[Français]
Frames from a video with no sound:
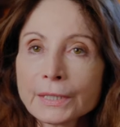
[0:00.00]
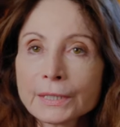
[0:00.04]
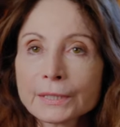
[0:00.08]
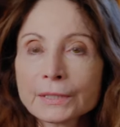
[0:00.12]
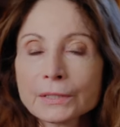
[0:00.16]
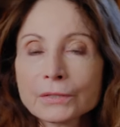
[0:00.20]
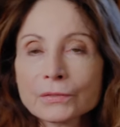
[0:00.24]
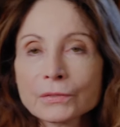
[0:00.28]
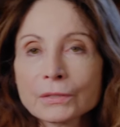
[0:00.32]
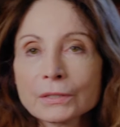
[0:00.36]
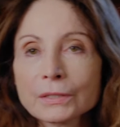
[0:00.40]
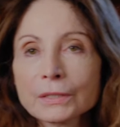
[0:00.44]
a
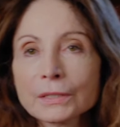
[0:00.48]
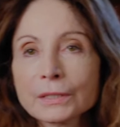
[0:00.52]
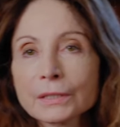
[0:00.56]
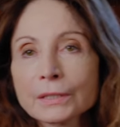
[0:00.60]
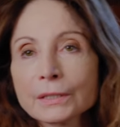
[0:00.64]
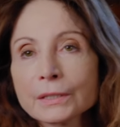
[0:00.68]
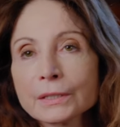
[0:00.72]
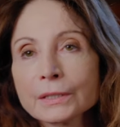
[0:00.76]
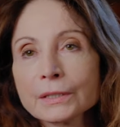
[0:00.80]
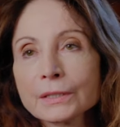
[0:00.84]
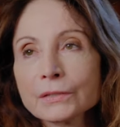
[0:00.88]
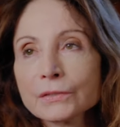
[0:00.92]

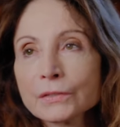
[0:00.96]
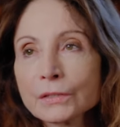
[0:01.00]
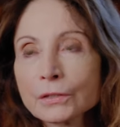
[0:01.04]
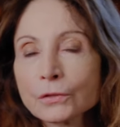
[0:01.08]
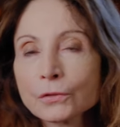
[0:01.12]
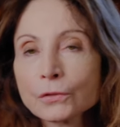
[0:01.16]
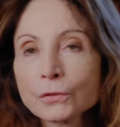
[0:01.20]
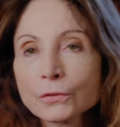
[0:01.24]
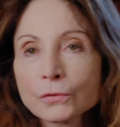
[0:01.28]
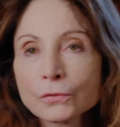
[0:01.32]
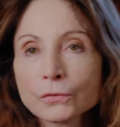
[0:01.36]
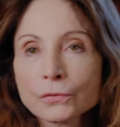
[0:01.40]
des,
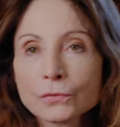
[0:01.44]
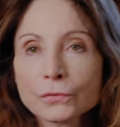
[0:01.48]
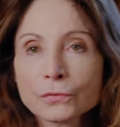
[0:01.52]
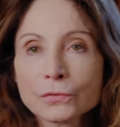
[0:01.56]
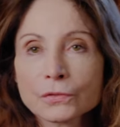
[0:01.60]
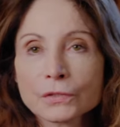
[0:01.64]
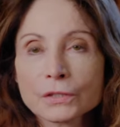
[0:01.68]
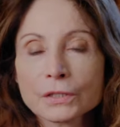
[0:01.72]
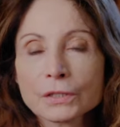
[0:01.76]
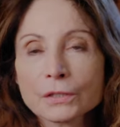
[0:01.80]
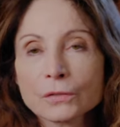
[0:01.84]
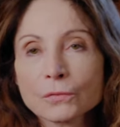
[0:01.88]
écoles
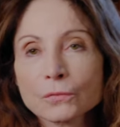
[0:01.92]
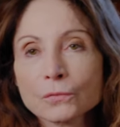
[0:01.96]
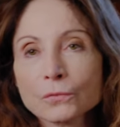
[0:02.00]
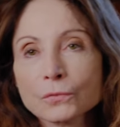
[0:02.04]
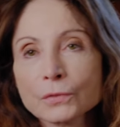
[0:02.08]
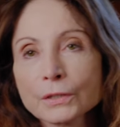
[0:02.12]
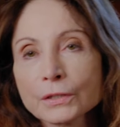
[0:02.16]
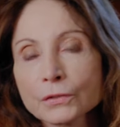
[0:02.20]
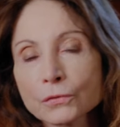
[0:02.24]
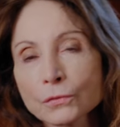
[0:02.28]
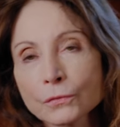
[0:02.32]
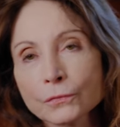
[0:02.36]
aussi où
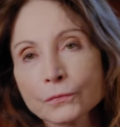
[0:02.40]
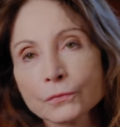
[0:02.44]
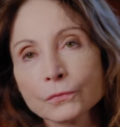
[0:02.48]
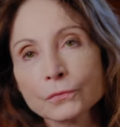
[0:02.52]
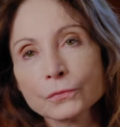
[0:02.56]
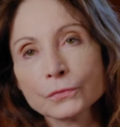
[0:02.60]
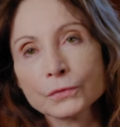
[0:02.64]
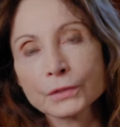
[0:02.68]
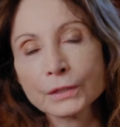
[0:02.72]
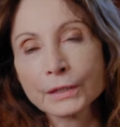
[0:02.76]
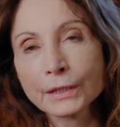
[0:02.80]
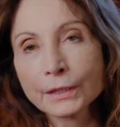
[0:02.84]
les enfants
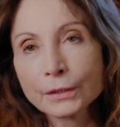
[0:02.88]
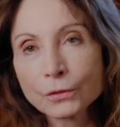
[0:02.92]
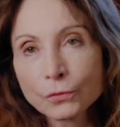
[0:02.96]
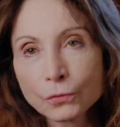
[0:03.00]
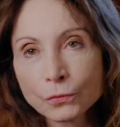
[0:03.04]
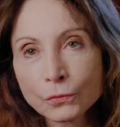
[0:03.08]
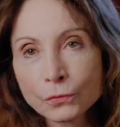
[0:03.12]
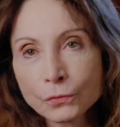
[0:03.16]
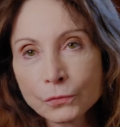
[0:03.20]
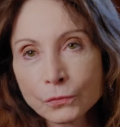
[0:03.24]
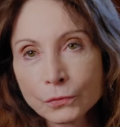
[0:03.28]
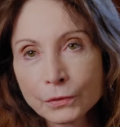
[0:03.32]
ont des
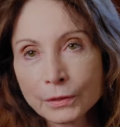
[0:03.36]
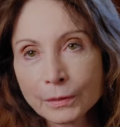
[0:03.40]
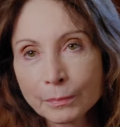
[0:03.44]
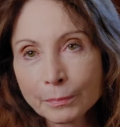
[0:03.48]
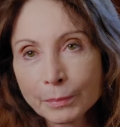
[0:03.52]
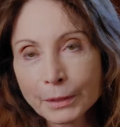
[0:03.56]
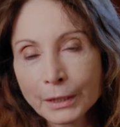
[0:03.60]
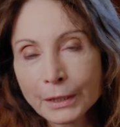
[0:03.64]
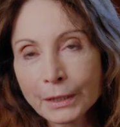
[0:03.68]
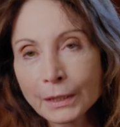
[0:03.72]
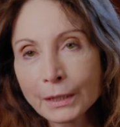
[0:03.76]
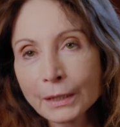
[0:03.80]
lacunes de
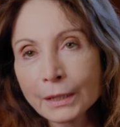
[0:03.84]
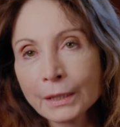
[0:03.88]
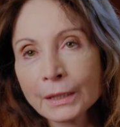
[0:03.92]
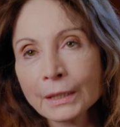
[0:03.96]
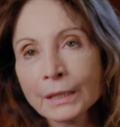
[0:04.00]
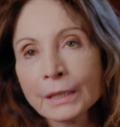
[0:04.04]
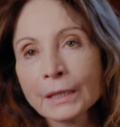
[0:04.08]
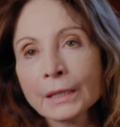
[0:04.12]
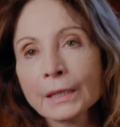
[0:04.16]
départ